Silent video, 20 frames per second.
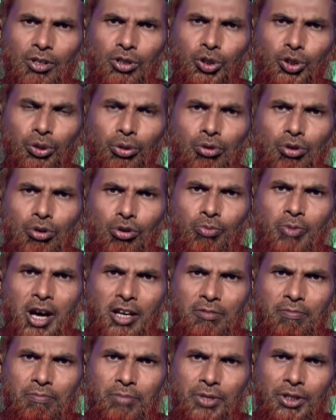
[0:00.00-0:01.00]
সুকুমার
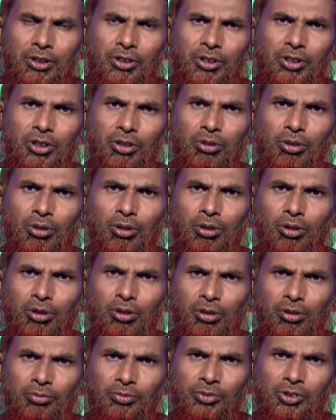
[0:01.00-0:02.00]
বৃত্তিগুলো
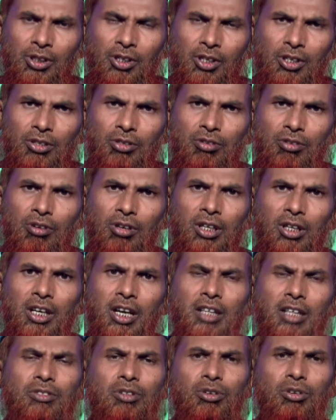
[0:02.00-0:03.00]

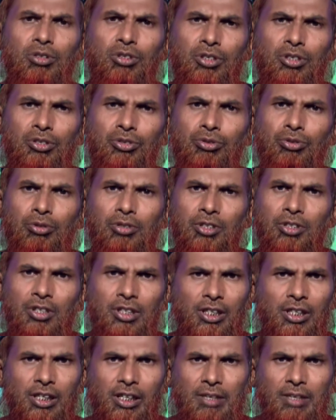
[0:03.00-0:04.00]
কল্যাণকর কিছু
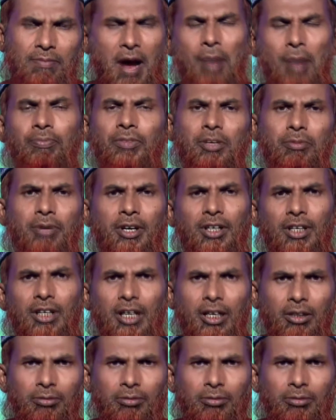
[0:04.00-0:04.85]
নিয়ে ভাবতে পারে না